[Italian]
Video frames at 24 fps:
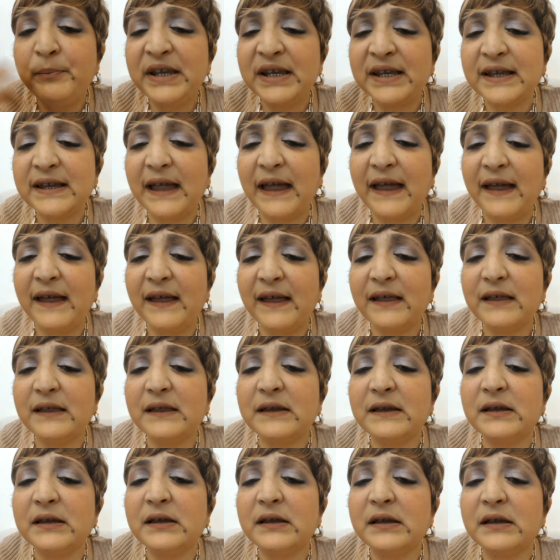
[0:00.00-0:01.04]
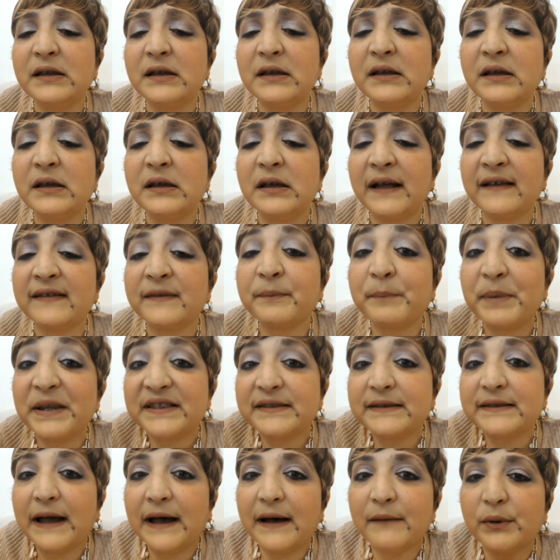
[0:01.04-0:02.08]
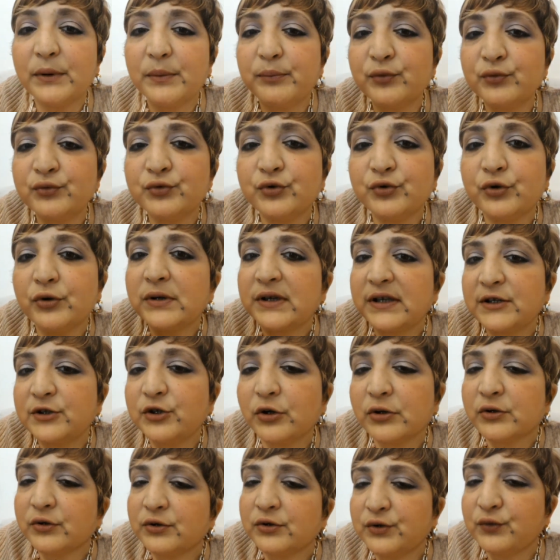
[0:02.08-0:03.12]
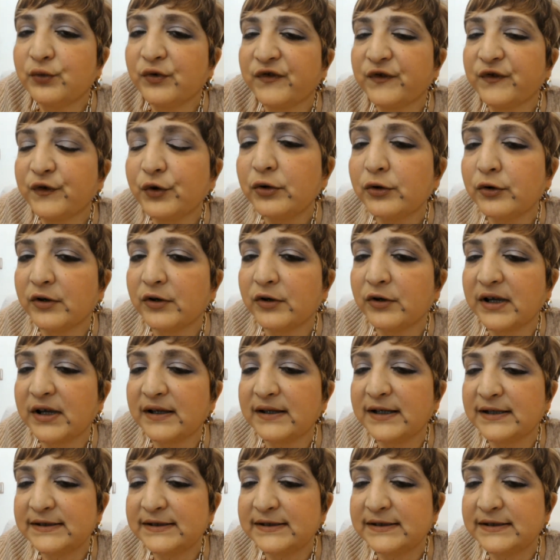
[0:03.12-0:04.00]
perché eh, aspettavo appunto il ritorno di questo colore